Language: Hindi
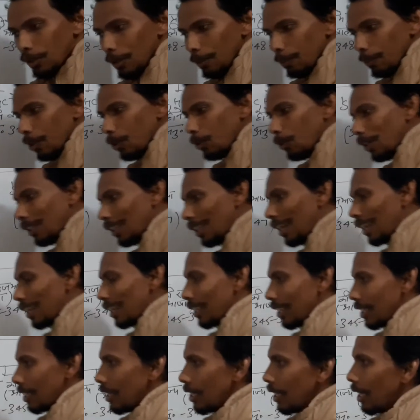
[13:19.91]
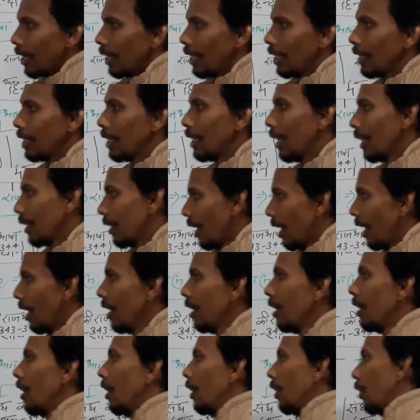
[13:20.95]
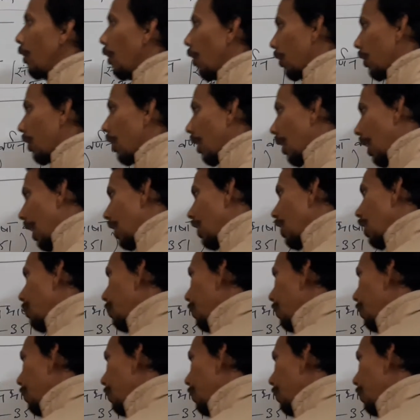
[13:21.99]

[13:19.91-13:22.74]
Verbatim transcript: में हुआ था किसने गठित किया था डॉक्टर राजेंद्र